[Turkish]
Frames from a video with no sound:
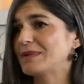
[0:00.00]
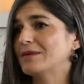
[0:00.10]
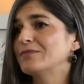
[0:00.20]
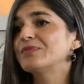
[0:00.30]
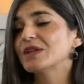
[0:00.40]

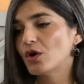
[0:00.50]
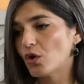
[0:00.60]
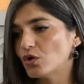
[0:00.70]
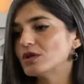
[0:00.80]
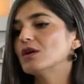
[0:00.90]
Sigorta gibi. Sigorta borcu
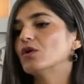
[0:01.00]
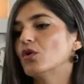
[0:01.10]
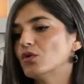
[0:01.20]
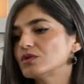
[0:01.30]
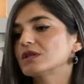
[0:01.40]
ödenmiş onu,
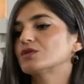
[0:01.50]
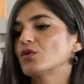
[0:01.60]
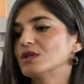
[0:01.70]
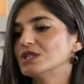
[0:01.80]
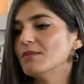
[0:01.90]
mi? Onu da
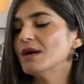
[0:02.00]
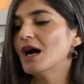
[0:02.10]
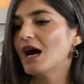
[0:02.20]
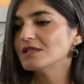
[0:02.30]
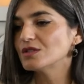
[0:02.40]
söyleyeceğim.
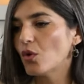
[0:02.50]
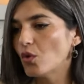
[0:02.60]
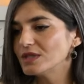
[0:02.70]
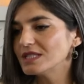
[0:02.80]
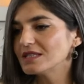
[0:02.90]

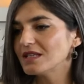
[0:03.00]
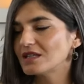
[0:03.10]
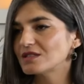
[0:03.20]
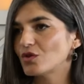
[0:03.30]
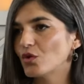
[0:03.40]
Aslında 10
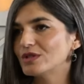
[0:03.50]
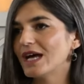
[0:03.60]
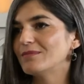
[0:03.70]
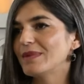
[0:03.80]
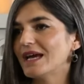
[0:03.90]
yıllardır
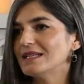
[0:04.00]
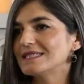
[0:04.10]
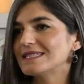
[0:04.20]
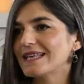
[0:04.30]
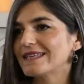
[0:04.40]

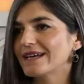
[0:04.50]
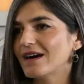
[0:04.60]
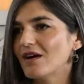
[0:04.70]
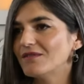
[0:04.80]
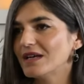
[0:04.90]
ödenmeyen
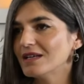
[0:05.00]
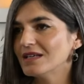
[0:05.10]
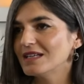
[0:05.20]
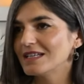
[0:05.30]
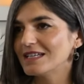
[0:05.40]
SGK ve
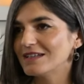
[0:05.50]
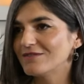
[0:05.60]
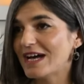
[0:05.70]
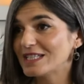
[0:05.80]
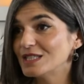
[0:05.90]

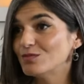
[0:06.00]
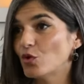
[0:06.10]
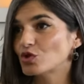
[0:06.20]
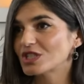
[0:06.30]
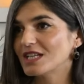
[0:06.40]
e,
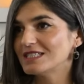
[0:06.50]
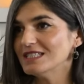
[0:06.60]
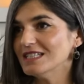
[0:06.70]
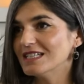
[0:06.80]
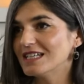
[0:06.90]
vergi
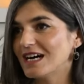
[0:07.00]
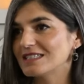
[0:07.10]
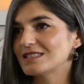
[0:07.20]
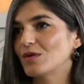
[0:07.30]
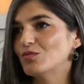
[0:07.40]
borçları
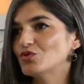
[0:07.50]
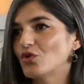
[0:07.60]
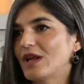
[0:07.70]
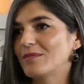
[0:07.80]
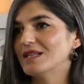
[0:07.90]
aslında
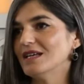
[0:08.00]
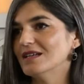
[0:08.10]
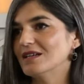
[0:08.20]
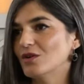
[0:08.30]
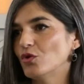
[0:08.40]
bu dönemde
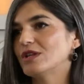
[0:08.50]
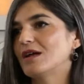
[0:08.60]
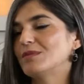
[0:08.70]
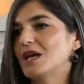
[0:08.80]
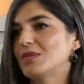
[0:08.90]

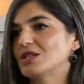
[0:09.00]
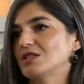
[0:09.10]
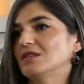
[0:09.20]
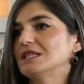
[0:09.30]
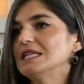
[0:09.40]
ödenmeye
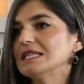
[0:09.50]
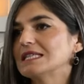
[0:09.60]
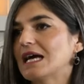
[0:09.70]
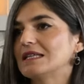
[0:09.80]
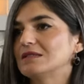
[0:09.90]
başlandı.
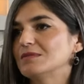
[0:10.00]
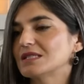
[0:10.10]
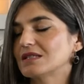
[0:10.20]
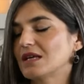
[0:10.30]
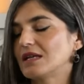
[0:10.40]
İlk
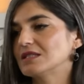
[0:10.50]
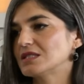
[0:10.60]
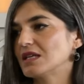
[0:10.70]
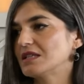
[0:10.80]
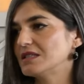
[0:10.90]
geldiğimiz yani
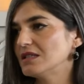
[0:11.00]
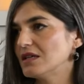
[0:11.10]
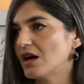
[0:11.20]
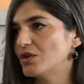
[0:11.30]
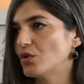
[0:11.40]
işte
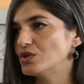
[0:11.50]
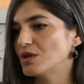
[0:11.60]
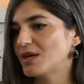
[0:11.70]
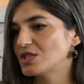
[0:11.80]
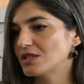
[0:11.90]
iki ay
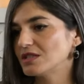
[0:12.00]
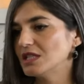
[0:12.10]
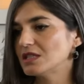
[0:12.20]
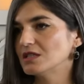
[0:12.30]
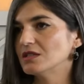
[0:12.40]
önce
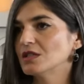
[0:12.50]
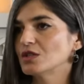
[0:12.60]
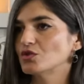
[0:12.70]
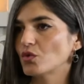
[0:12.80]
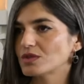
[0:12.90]
başladı. İlkin
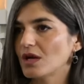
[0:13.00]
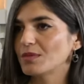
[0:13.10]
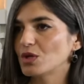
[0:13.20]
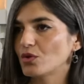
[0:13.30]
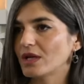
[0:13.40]

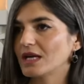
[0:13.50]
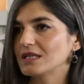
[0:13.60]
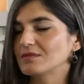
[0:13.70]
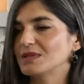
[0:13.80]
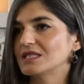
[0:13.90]
90 milyona
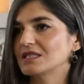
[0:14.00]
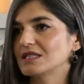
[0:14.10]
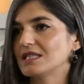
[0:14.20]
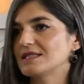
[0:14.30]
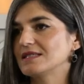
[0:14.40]
yakın bir
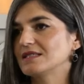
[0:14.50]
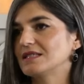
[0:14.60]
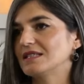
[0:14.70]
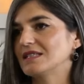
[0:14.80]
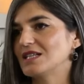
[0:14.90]

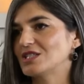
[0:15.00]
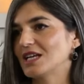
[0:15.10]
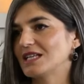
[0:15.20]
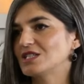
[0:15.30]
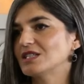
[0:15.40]
kesinti İlk
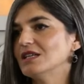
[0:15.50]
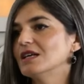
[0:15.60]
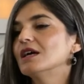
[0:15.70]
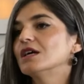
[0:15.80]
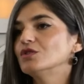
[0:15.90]

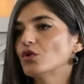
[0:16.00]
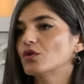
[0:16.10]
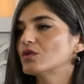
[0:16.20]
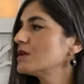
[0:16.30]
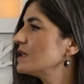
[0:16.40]
gerçekleşti. mi?
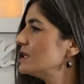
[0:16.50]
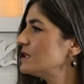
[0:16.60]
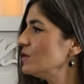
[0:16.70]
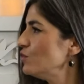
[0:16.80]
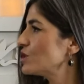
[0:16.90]
Yok.
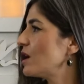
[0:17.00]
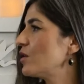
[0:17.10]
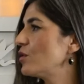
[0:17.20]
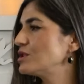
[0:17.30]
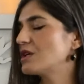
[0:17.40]
2-3
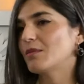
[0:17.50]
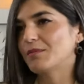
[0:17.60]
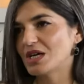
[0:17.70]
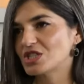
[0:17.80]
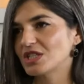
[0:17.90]
ay önce
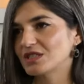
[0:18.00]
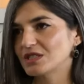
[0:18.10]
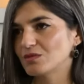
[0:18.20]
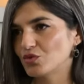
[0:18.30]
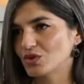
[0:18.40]
evet.
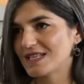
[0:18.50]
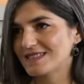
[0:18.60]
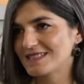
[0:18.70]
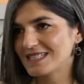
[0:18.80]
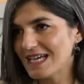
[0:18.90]
başladı bu
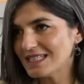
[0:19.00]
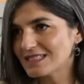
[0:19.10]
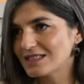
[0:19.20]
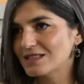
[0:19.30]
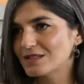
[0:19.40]
kesintiler.
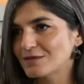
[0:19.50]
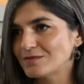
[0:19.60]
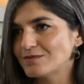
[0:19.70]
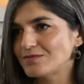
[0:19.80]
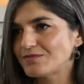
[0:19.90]
Toplam ne
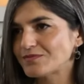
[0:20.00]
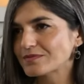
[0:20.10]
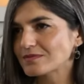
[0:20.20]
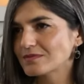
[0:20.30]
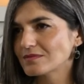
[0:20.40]
kadar
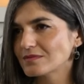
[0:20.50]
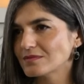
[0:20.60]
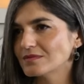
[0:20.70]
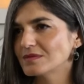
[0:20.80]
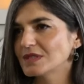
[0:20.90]
borcumuz var
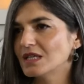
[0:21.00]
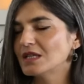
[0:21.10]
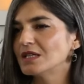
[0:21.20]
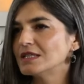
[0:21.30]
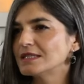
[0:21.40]

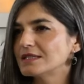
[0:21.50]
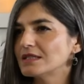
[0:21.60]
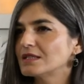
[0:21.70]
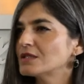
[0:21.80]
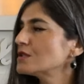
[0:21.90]
SGK'ya?
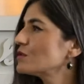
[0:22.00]
Ee,